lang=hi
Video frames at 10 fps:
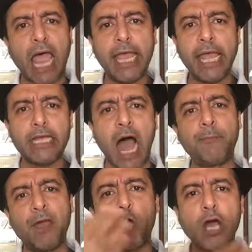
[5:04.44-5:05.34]
आएंगे यहां
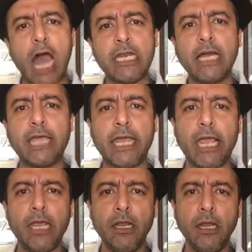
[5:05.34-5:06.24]
पे वो गालियां देंगे
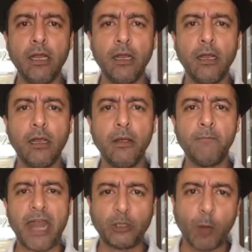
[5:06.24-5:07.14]

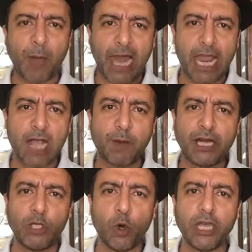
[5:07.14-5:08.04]
मैंने तो पहले एक बार
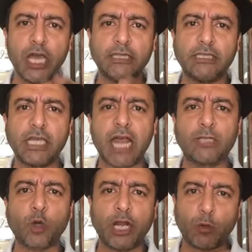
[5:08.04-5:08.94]
योगी आदित्यनाथ
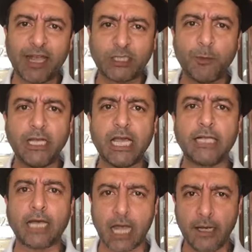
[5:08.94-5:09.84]
को रिक्वेस्ट भी किया
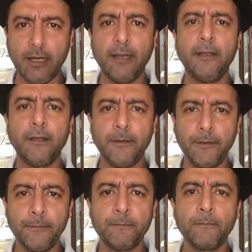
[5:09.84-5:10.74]
था
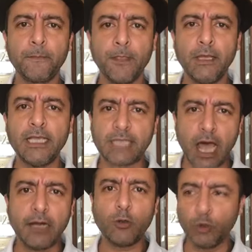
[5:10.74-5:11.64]
कि
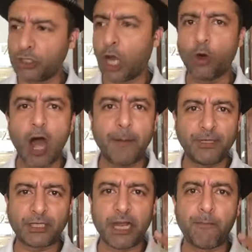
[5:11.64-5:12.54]
सर कुछ करो आप
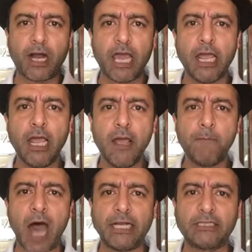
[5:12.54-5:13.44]
इतने बड़े
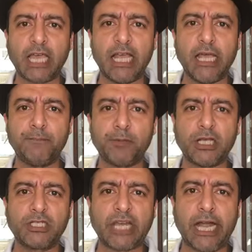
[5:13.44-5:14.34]
भारत के
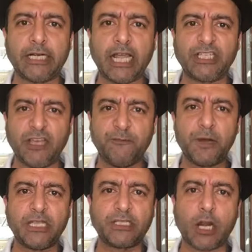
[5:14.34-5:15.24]
स्टेट के चीफ
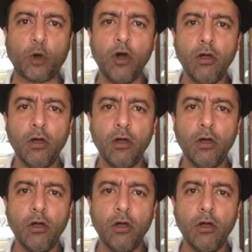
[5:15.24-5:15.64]
मिनिस्टर हो